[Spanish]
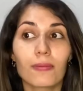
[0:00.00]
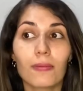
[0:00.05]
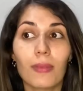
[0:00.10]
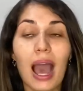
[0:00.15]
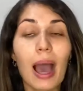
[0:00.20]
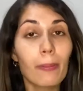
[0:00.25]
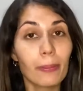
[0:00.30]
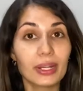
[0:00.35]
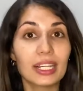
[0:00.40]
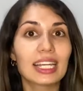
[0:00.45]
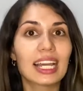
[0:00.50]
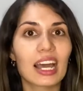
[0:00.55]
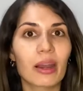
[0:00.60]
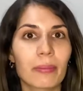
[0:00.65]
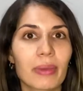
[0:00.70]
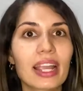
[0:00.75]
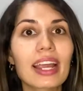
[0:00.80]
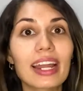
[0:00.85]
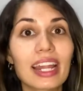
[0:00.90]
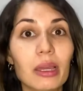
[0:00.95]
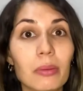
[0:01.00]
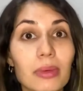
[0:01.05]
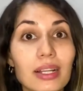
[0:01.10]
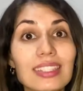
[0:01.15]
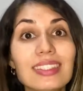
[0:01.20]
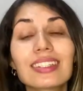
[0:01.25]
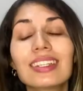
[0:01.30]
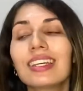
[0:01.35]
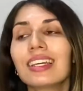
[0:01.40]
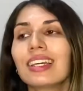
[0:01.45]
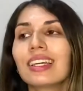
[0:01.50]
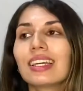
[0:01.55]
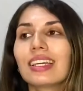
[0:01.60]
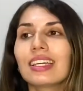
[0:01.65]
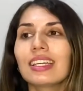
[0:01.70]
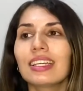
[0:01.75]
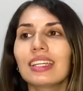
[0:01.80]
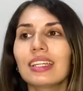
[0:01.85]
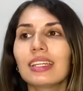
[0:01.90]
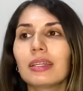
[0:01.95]
aplicarme cremas
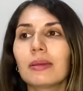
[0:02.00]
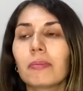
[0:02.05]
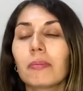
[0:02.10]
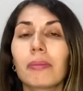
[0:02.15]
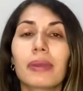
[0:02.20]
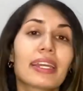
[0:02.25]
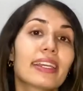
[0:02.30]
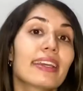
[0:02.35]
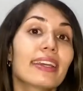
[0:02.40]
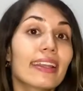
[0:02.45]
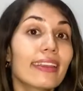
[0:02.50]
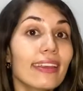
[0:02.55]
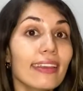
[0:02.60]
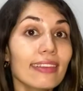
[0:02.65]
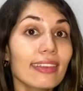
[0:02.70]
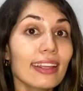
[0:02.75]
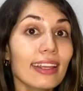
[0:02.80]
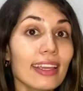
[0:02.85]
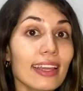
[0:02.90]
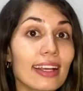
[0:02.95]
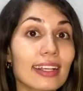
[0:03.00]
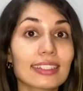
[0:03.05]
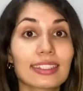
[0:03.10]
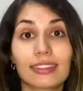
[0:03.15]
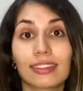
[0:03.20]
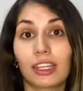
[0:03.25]
y me llené de estrías.